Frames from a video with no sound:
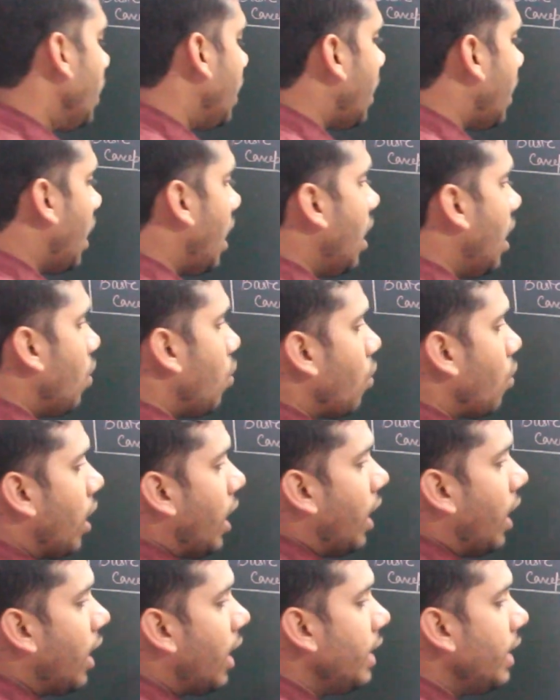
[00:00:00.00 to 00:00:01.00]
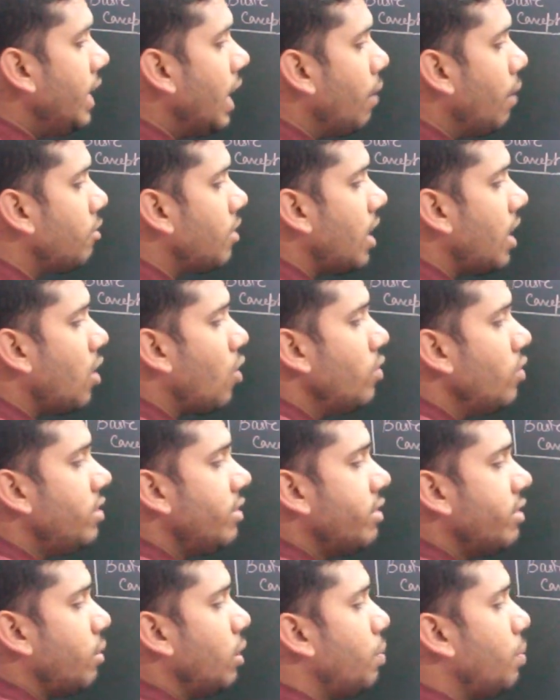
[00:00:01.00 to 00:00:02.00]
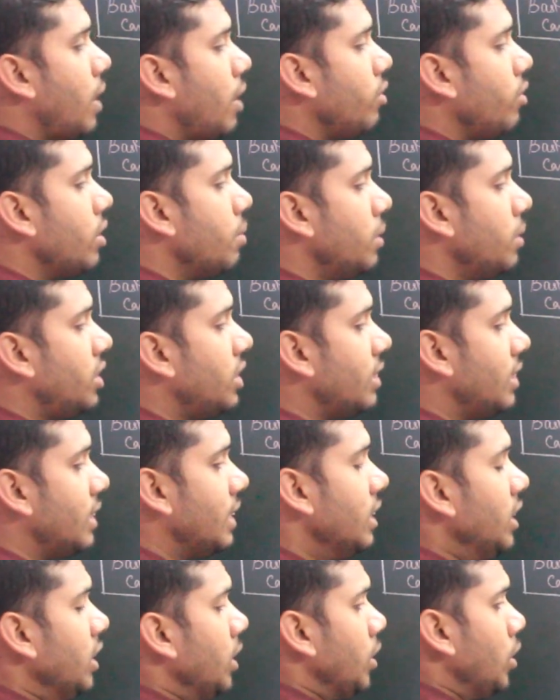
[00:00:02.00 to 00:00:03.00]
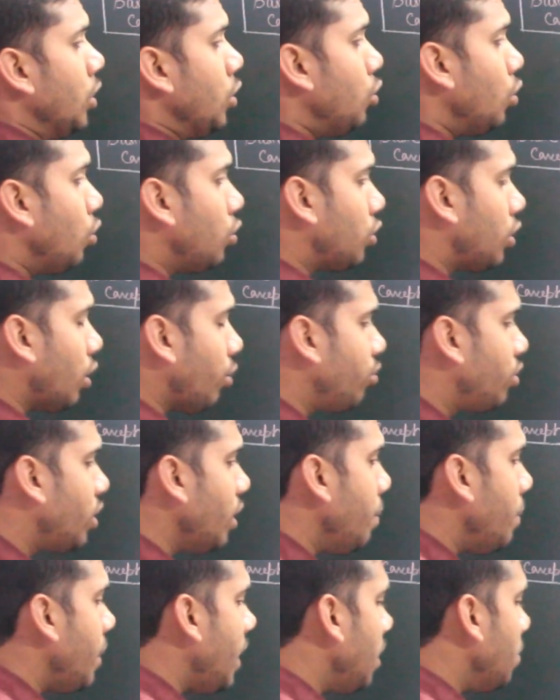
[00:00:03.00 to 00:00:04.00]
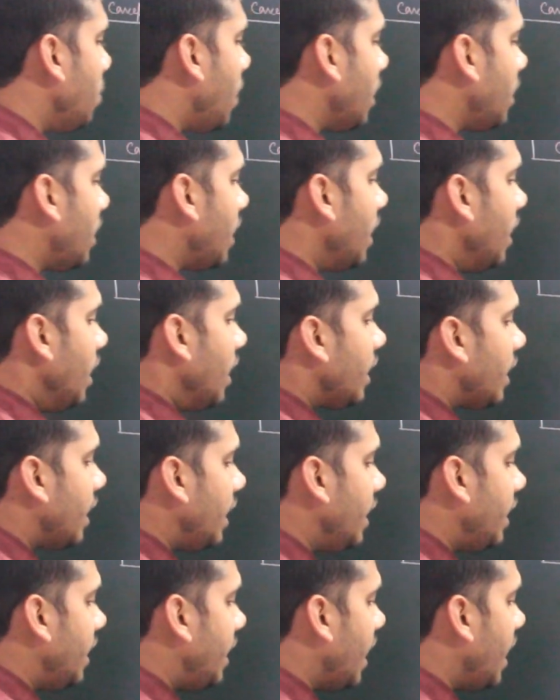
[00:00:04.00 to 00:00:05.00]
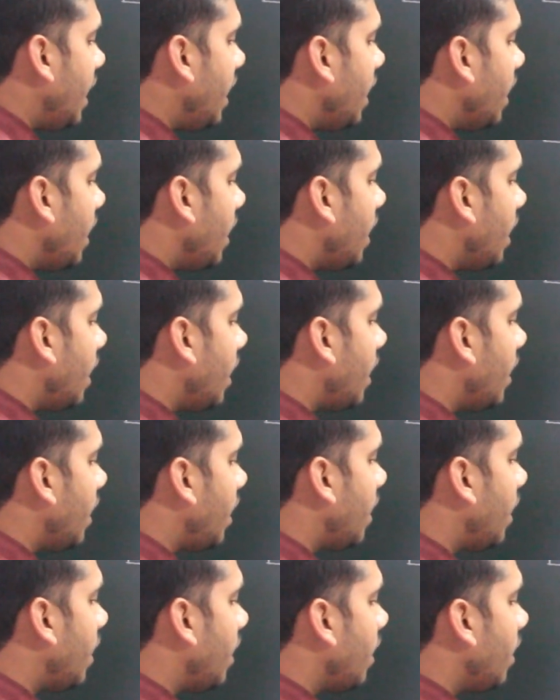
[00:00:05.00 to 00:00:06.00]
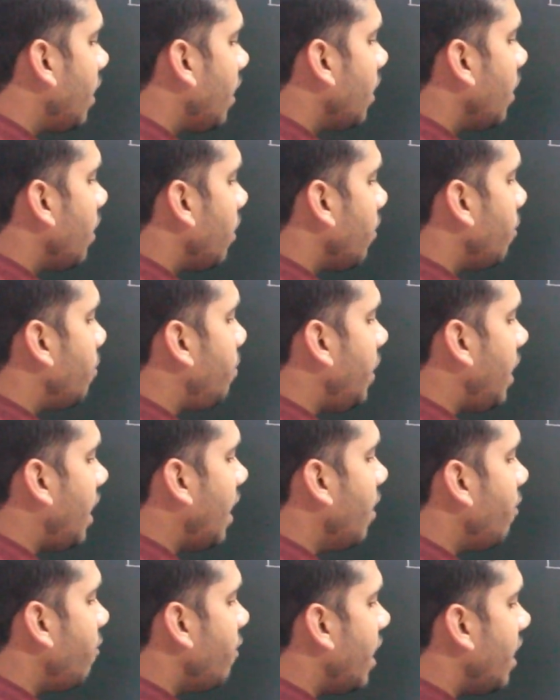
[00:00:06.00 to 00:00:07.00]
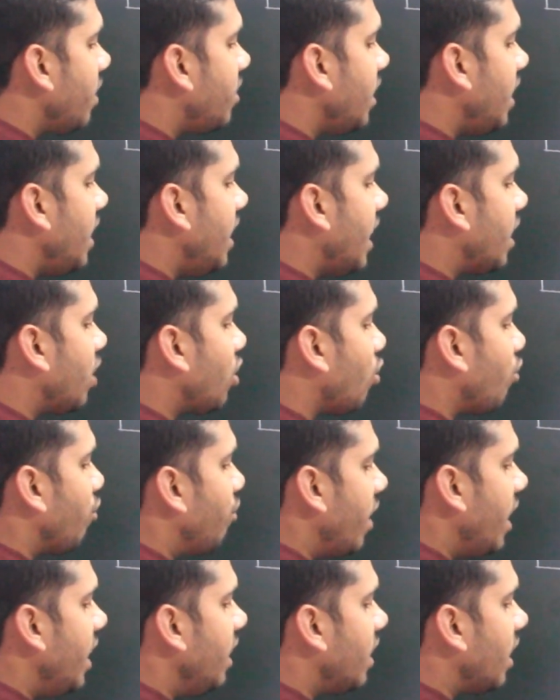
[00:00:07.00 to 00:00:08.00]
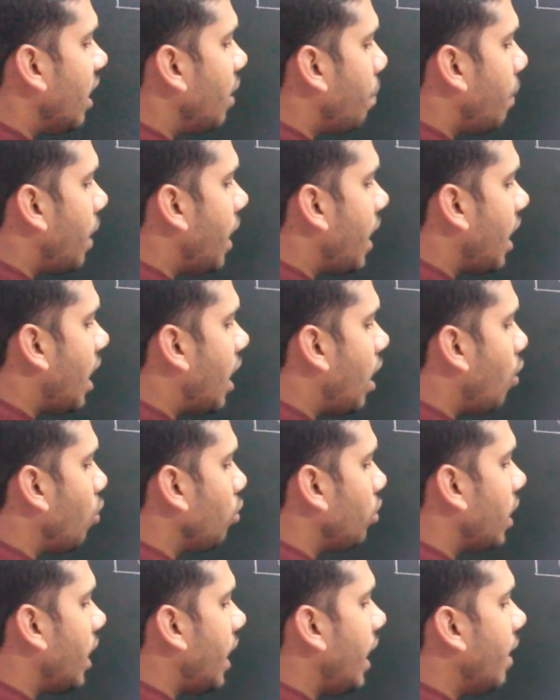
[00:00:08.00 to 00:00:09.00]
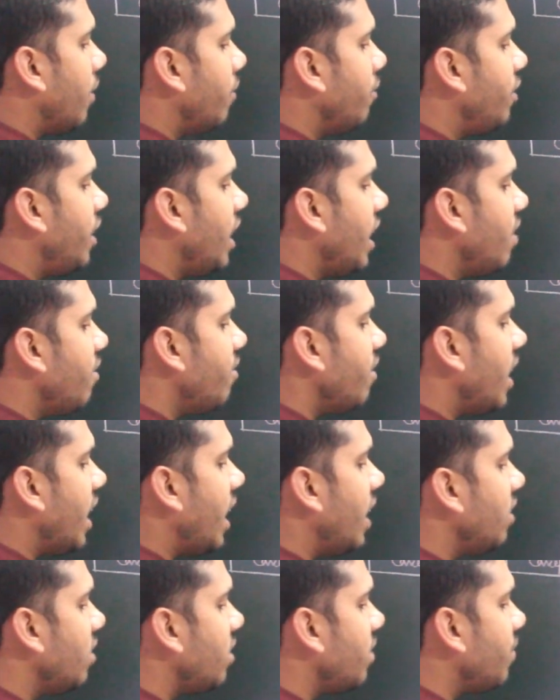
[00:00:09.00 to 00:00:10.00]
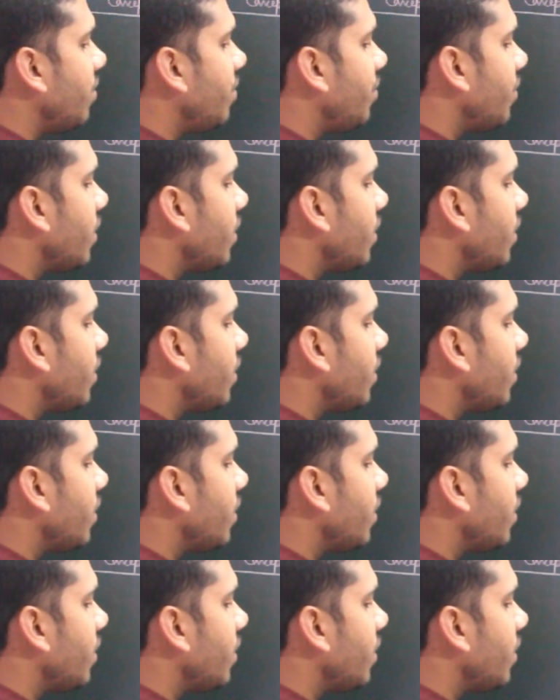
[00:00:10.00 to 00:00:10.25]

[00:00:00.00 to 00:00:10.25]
रहा होगा अगर ये आप सारा कॉन्सेप्ट समझ पा रहे हो एकदम अच्छे से जो सबसे मेन बात है कि ये बिहेव एज इलेक्ट्रोफाइल कर पा रहा होता है बिहेव एज